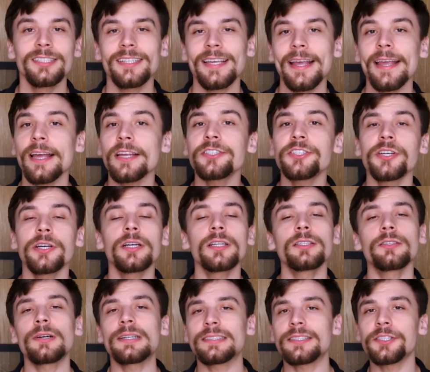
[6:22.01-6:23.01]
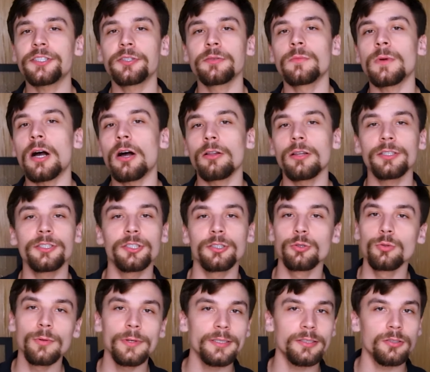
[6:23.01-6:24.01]
De que, que adianta eu assistir uma aula de
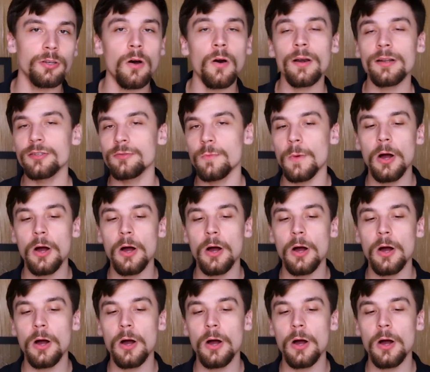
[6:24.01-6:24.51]
duas horas,